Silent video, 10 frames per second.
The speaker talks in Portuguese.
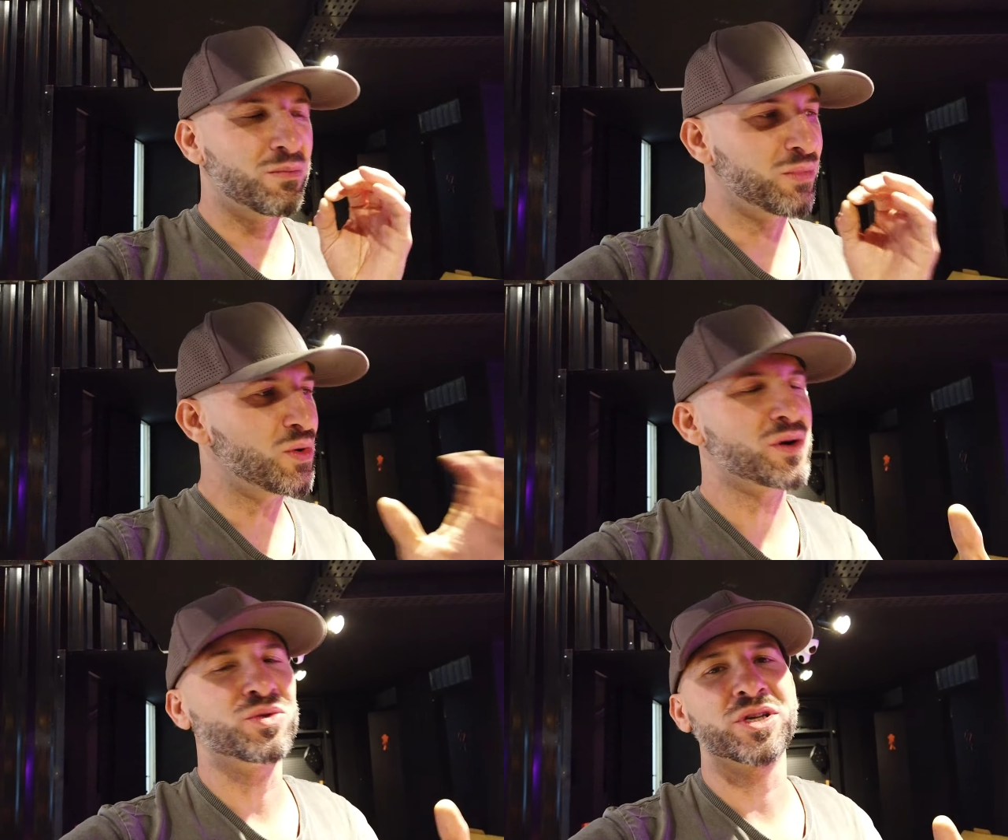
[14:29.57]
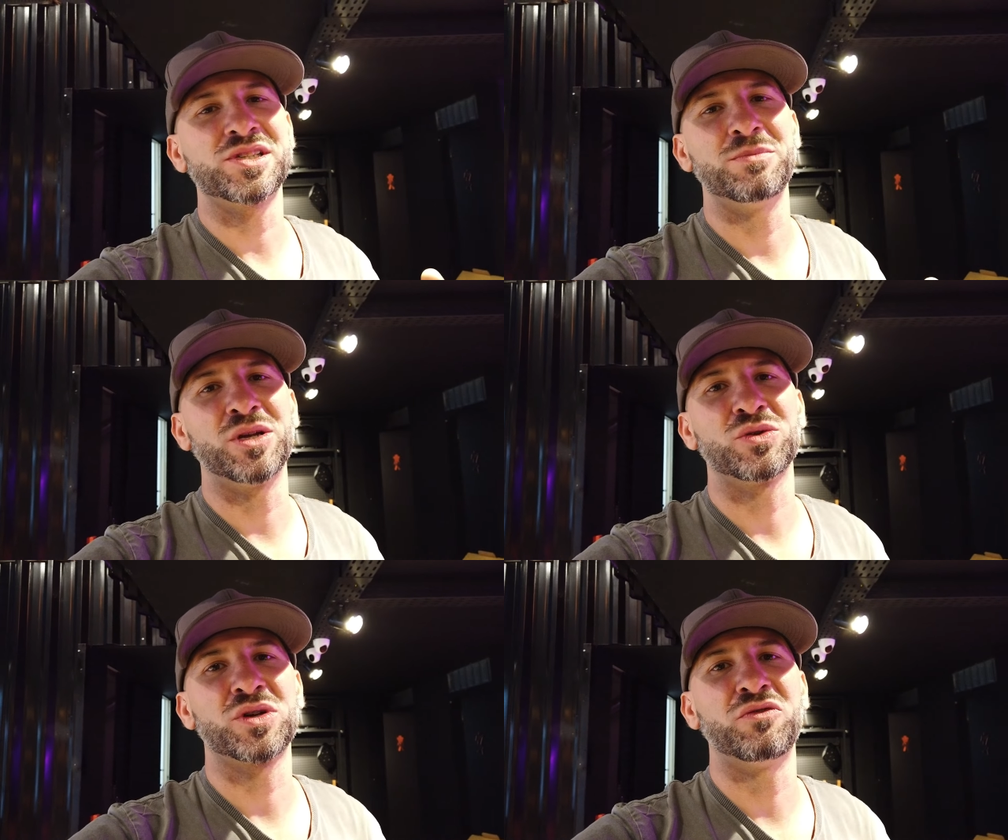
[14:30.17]
um bom
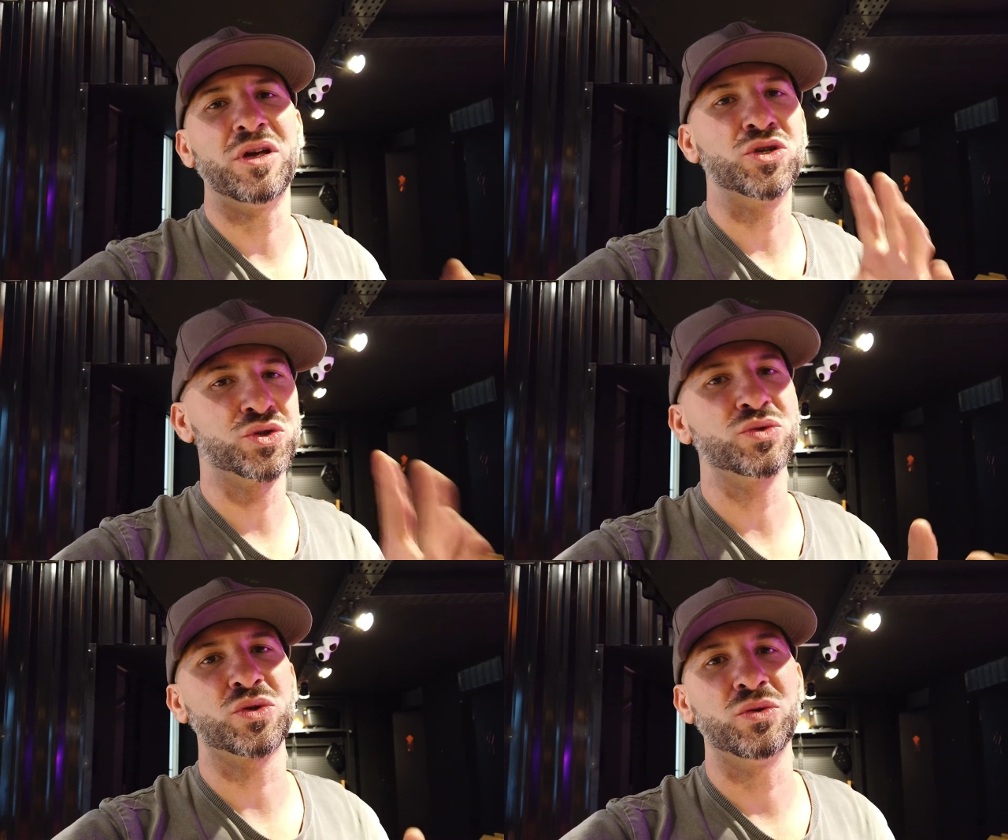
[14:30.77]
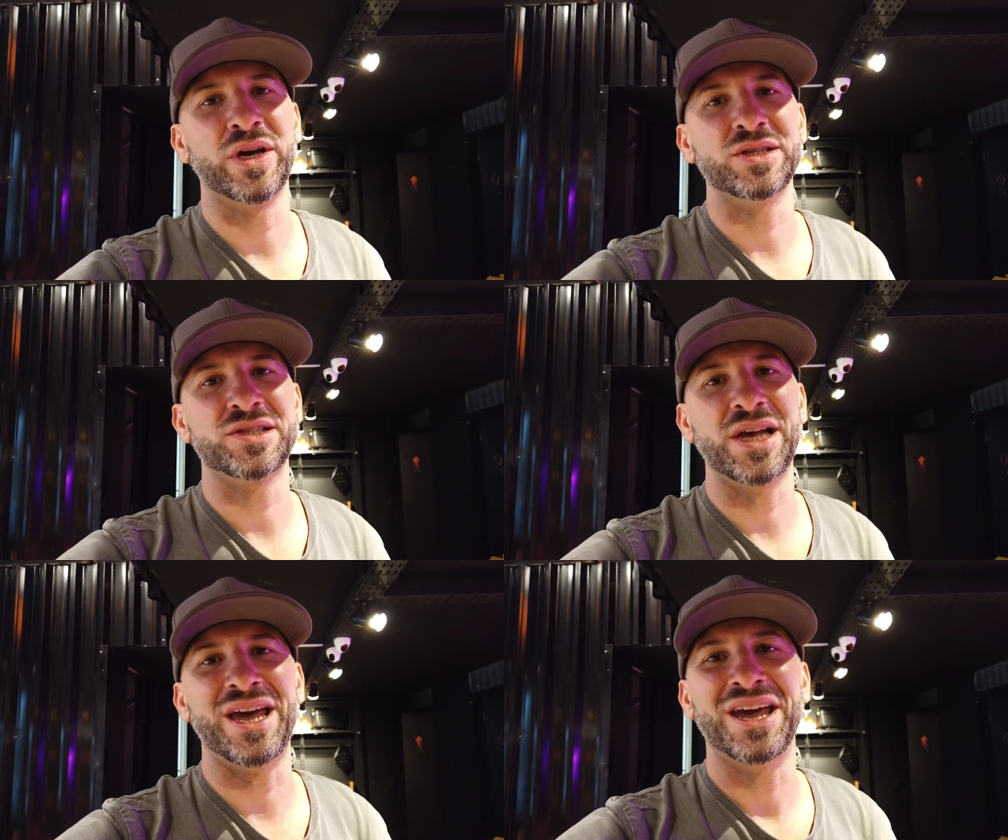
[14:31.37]
acontecimento que vem junto com
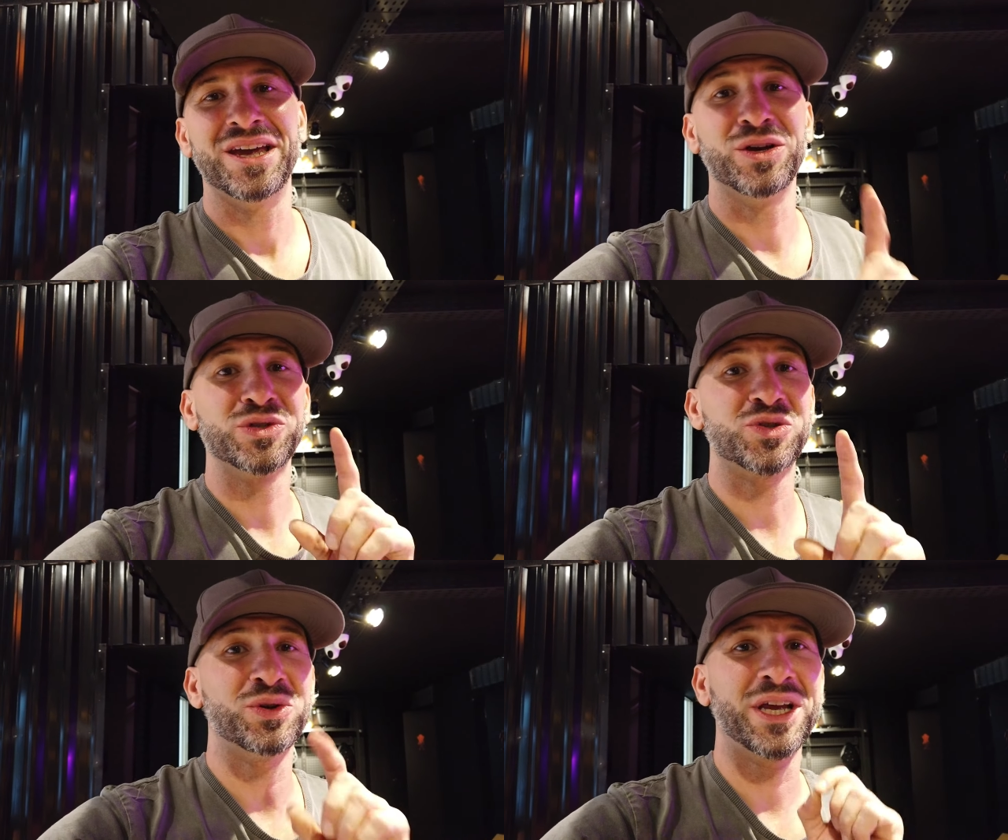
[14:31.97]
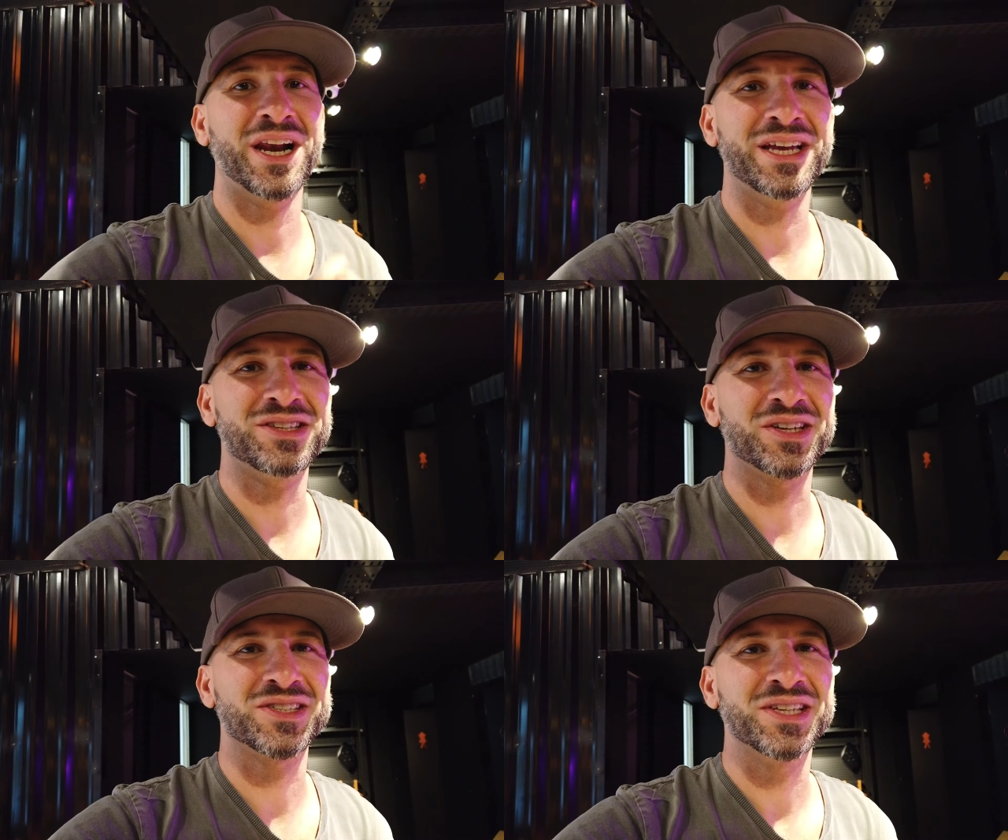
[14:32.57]
esse é, eu estou na
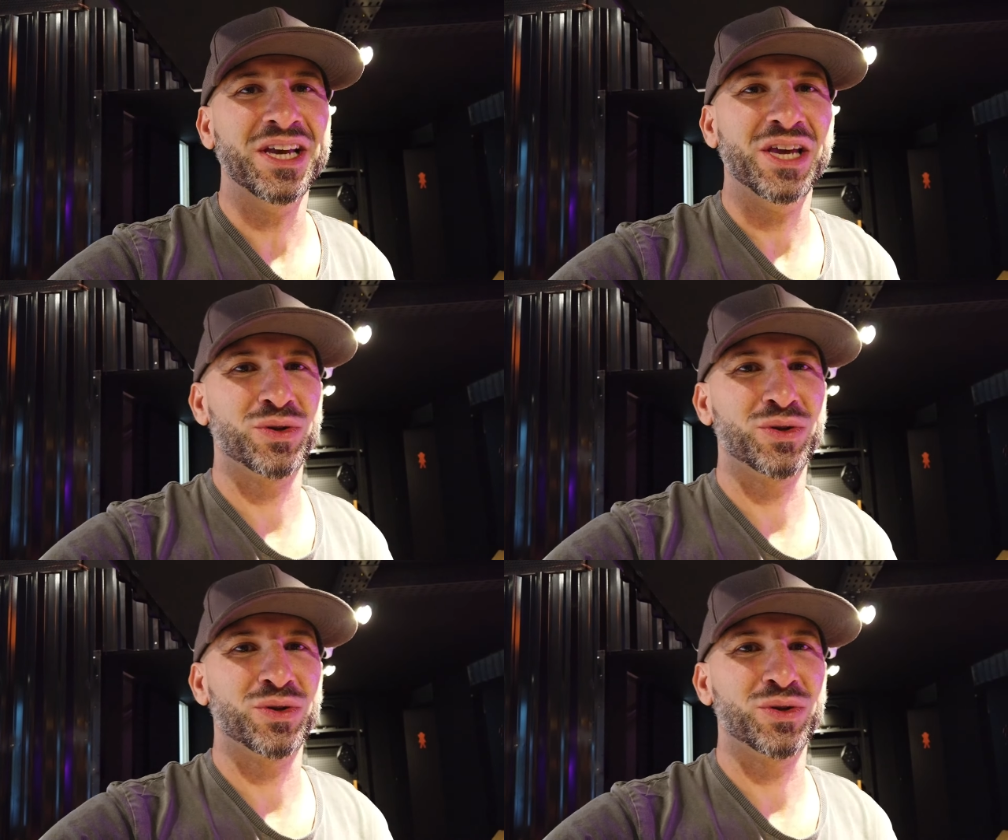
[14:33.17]
Electrics.